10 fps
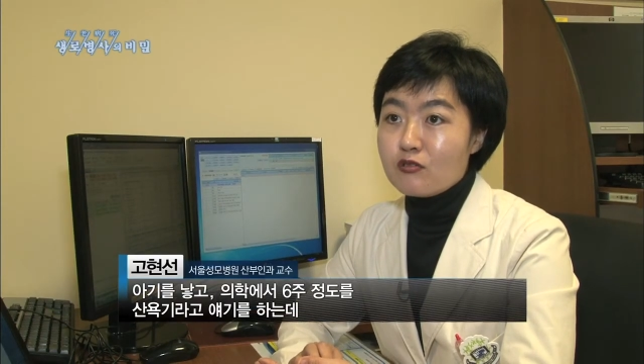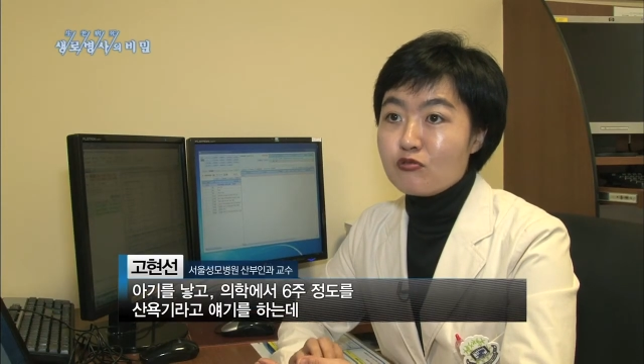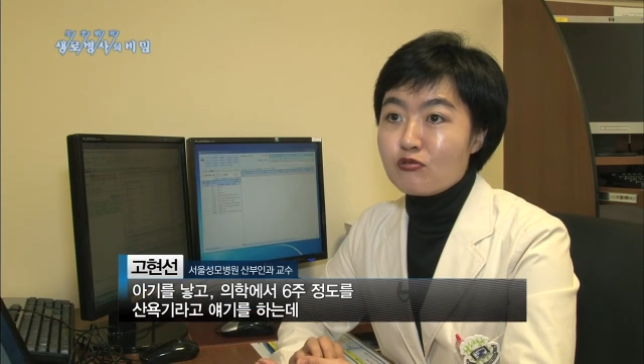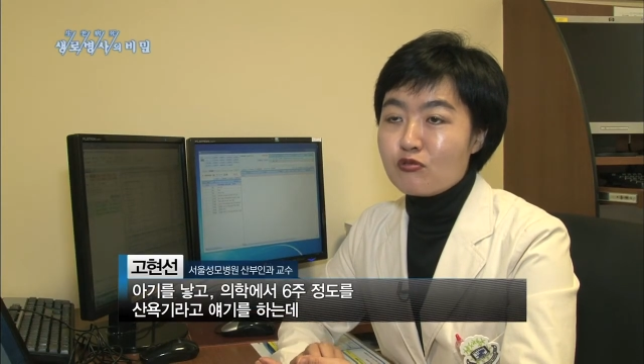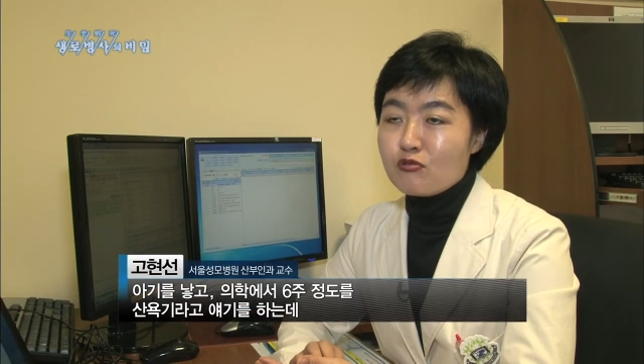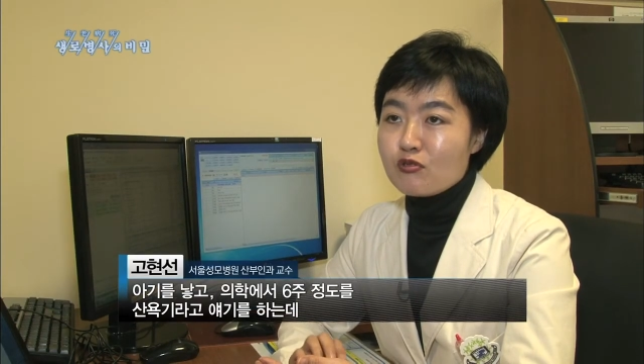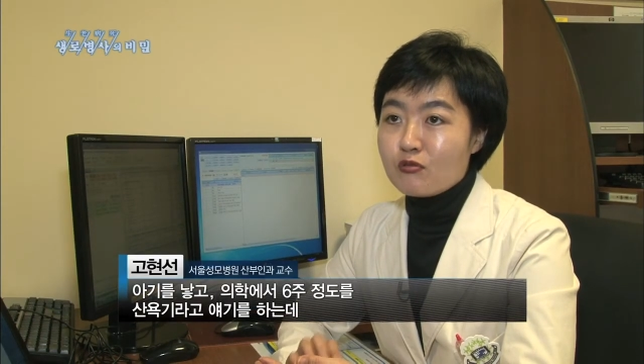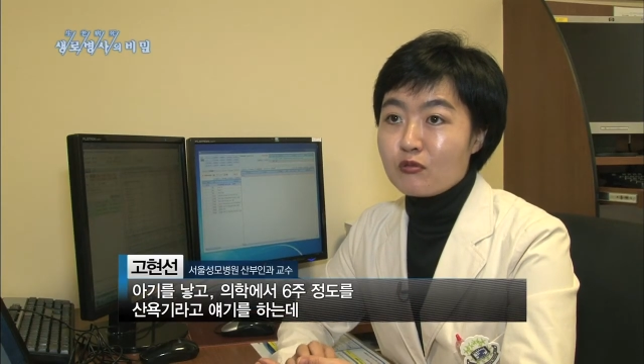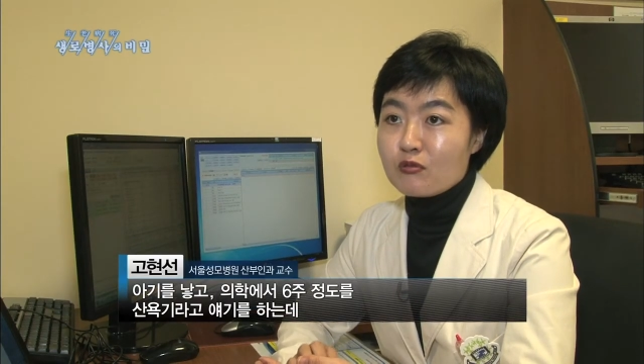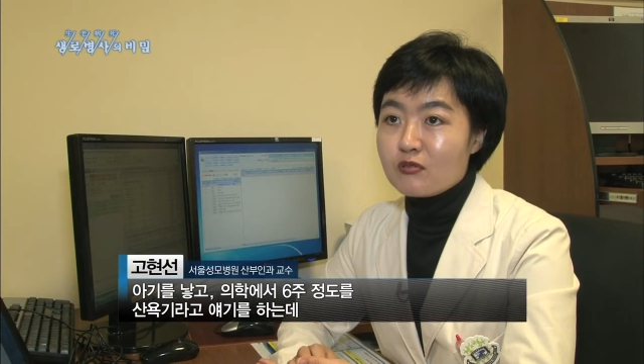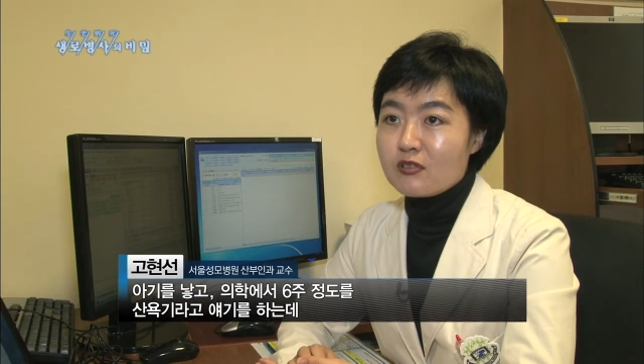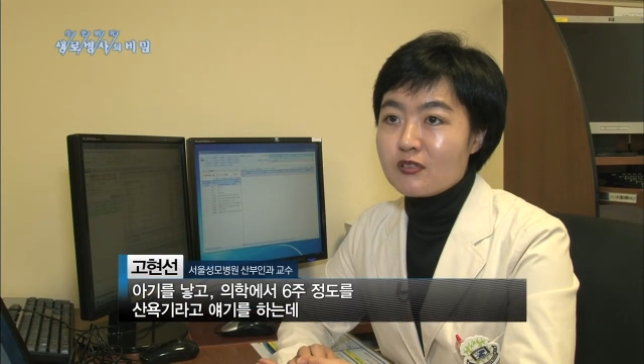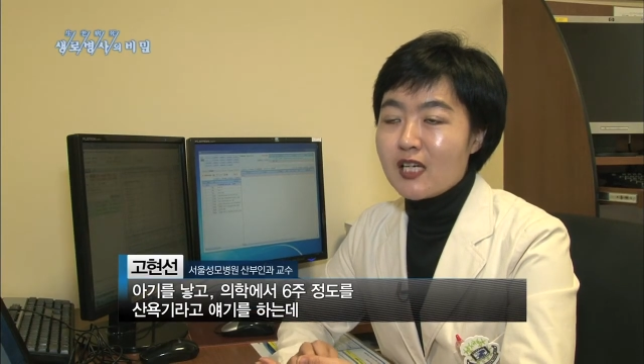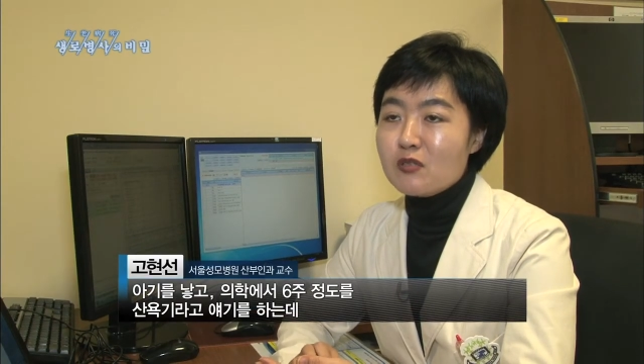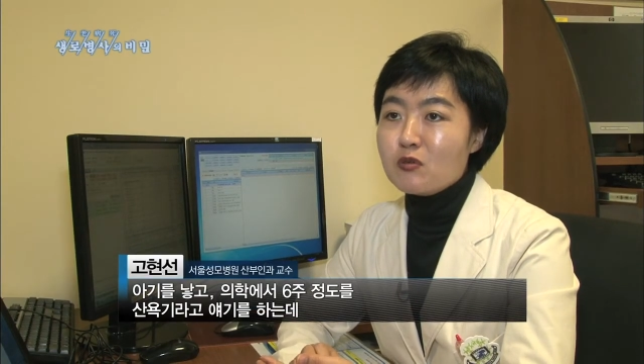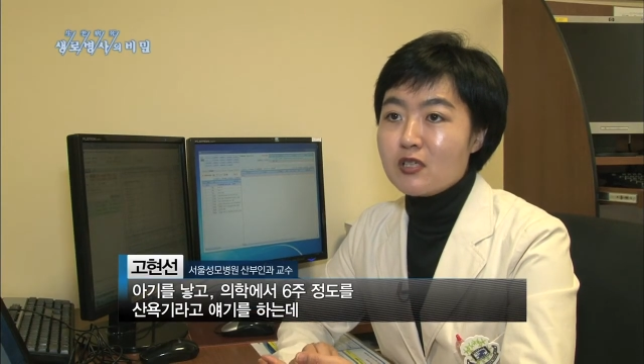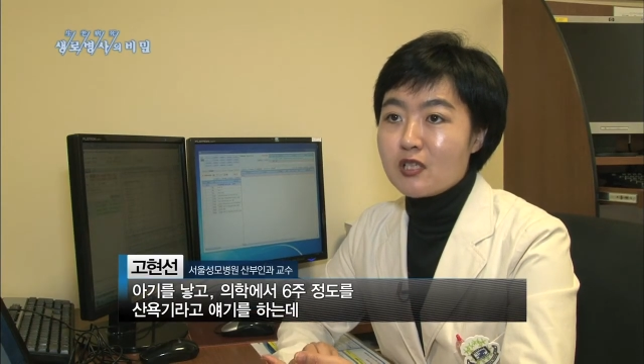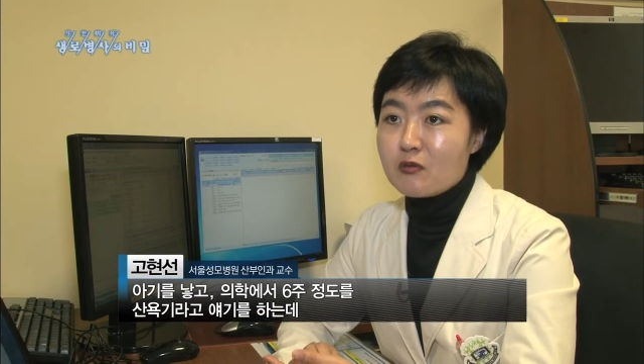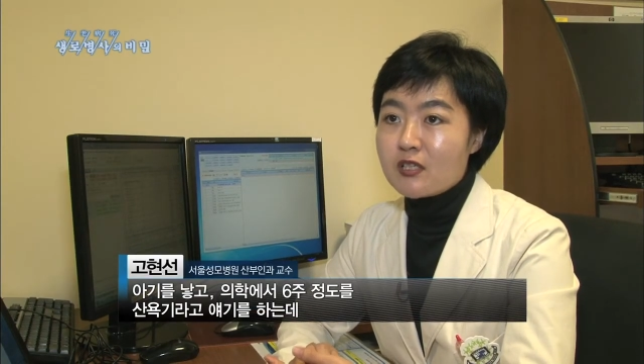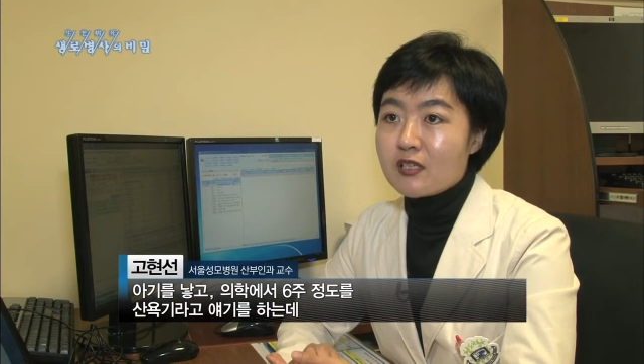6주 정도를
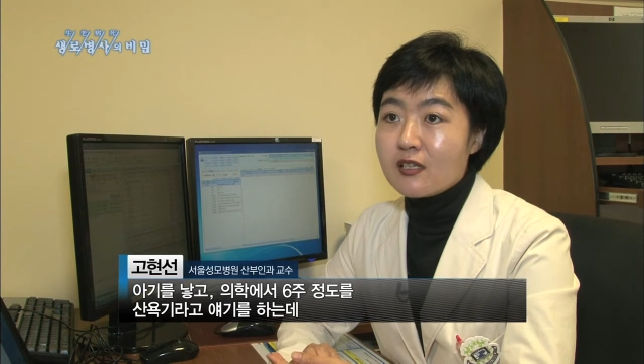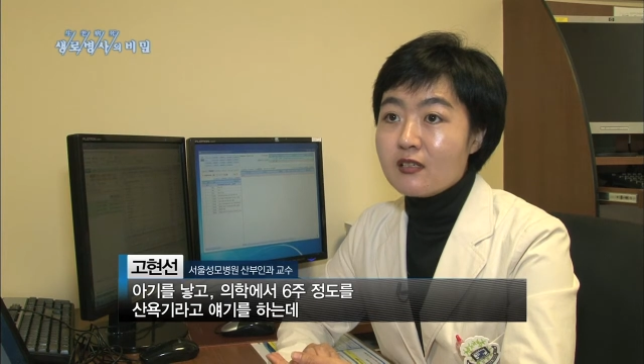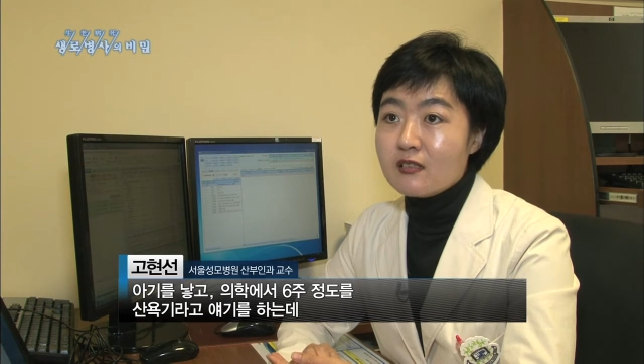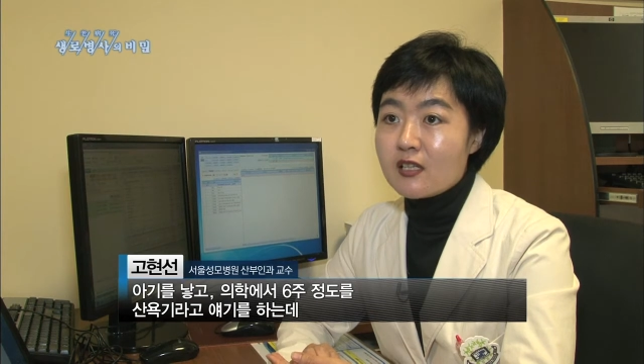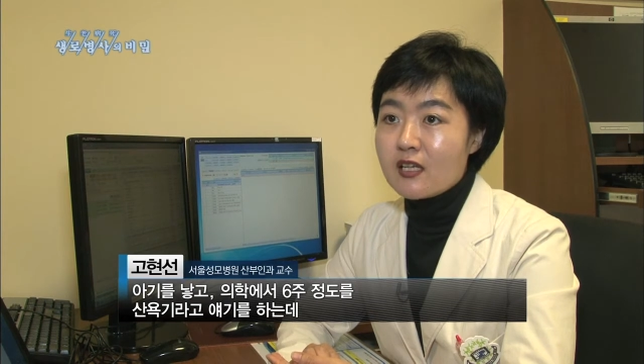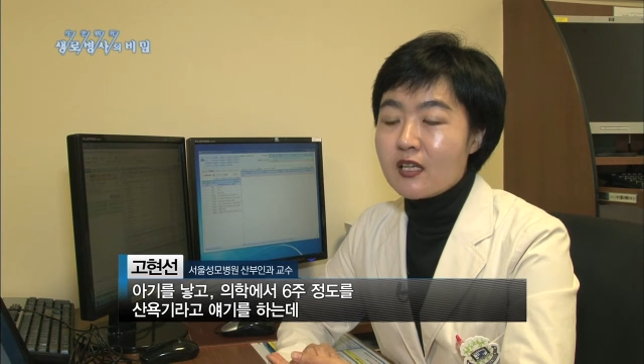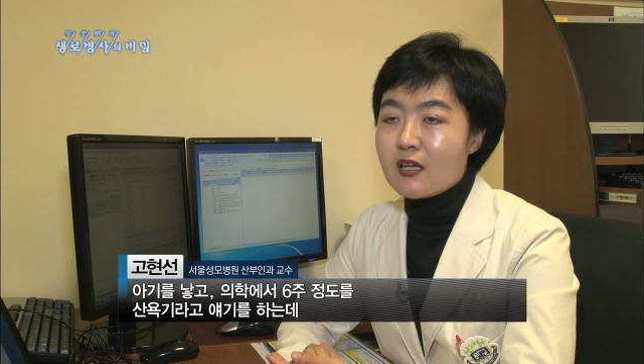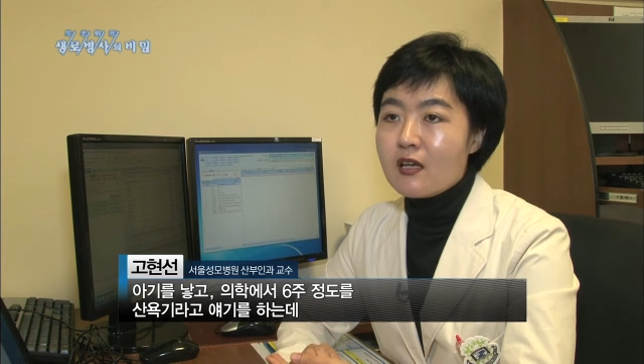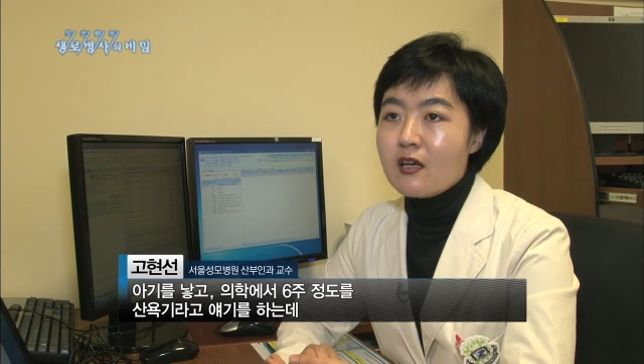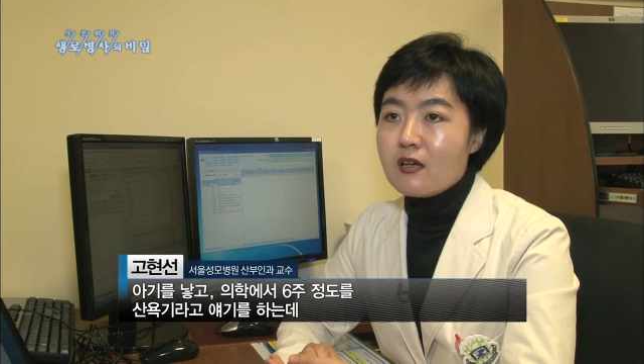산육기라고 얘기를 하는데,